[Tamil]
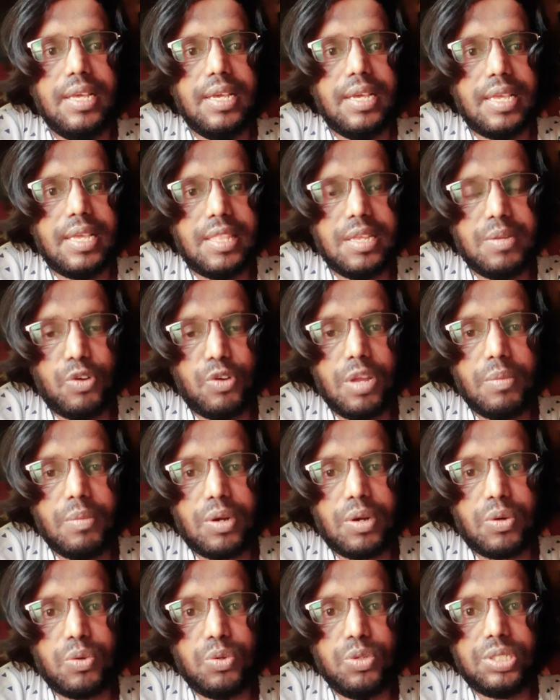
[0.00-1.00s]
இதன்
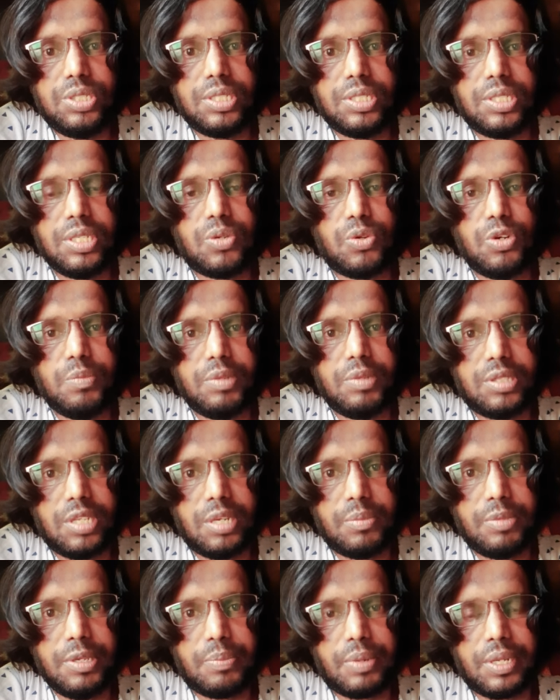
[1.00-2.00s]
மூலமாக குடிச்சிட்டு
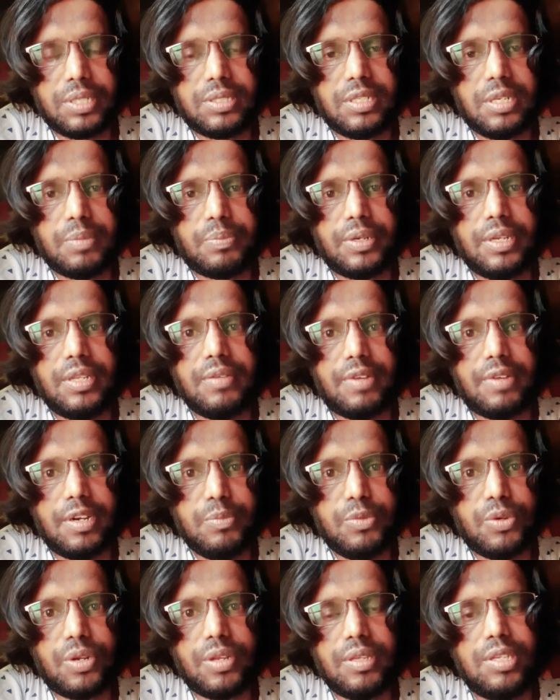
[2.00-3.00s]
குடும்பத்தில் போய் பிரச்சனை பண்ணி
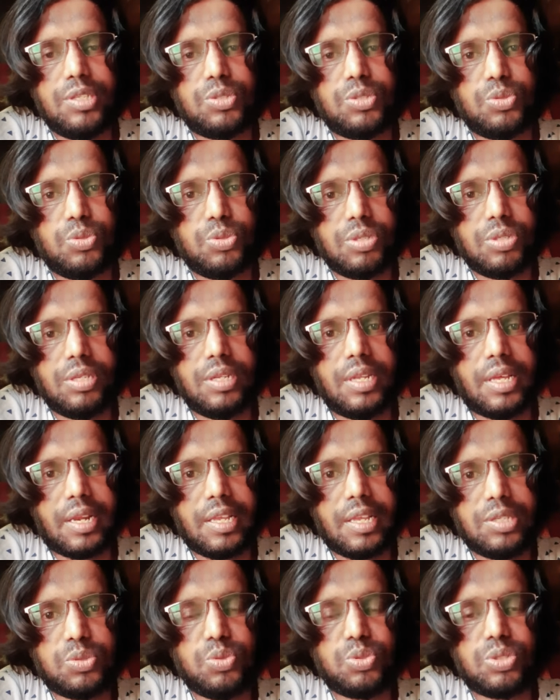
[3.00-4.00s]
வன்முறையை சூ
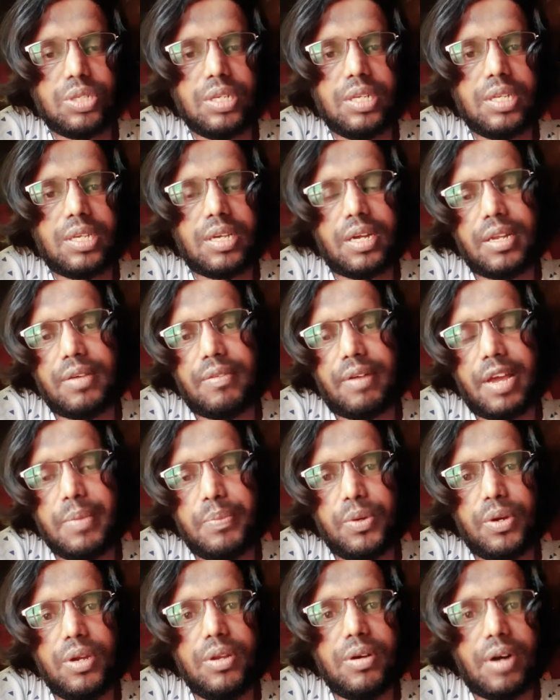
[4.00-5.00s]
நிறைய சூசைடுக்கான
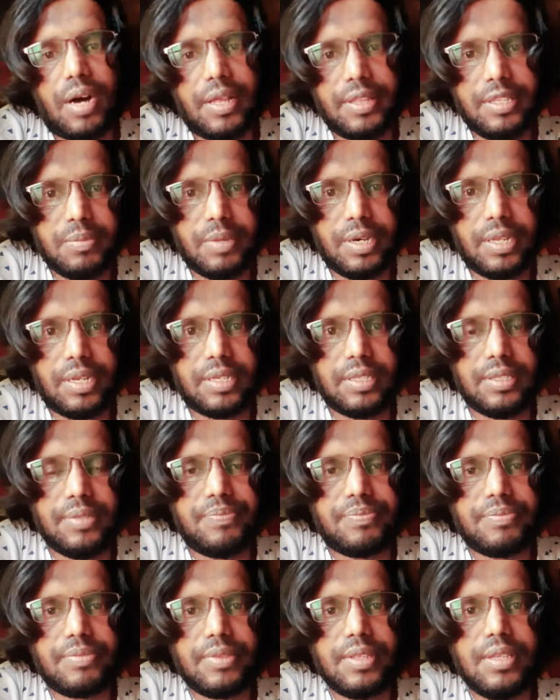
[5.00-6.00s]
வாய்ப்புகளும் அதிகமாக இருக்குது
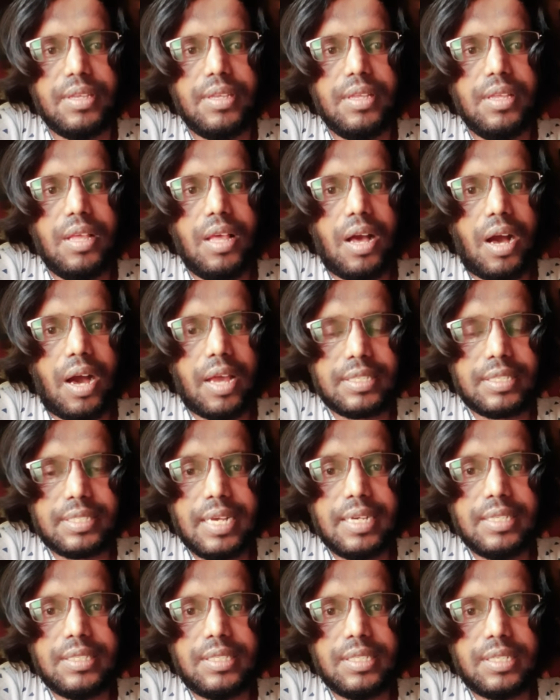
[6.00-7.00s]

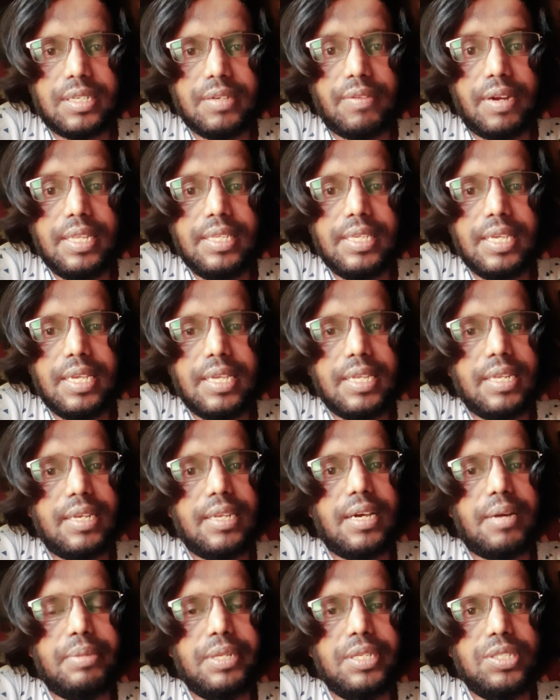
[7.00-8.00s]
அரசாங்கத்துக்கு வழியே
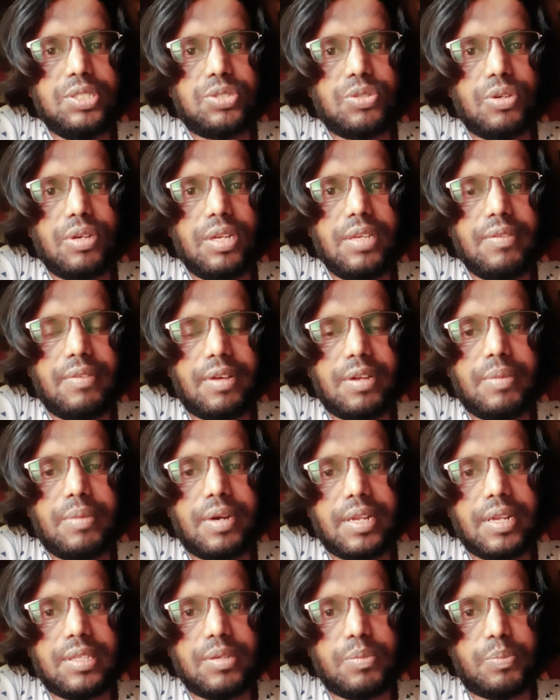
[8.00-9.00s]
இல்லை அப்படின்னு சொல்லி
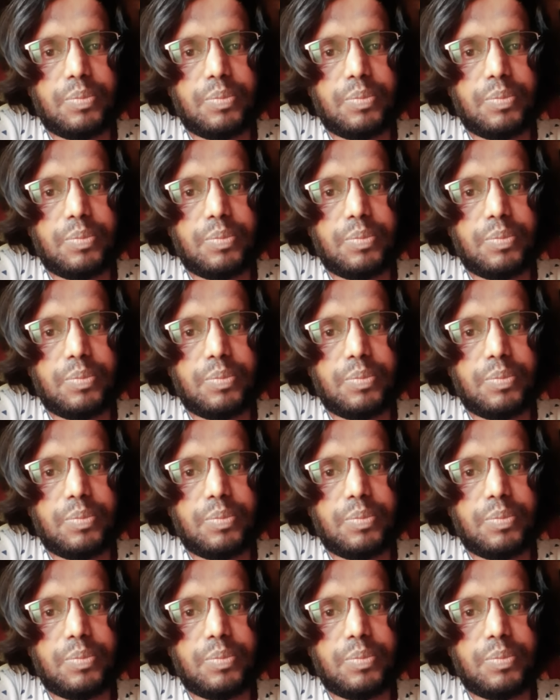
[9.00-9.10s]
வருமானத்தை